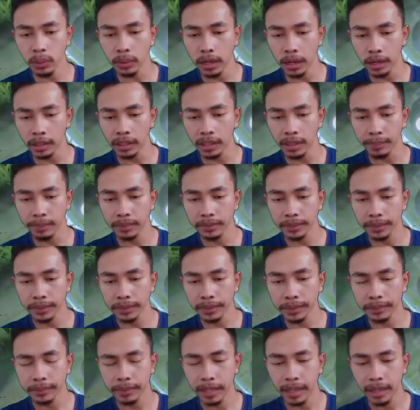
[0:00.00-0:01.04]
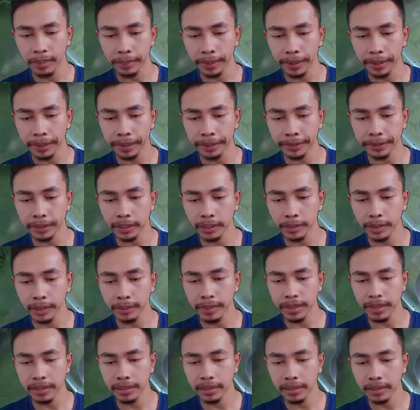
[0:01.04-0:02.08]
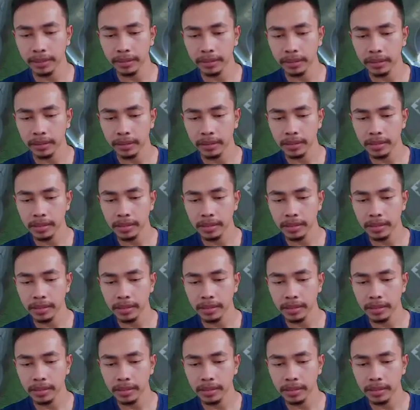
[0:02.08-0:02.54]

Waduh, nggak kena. Malah menceng teman-teman.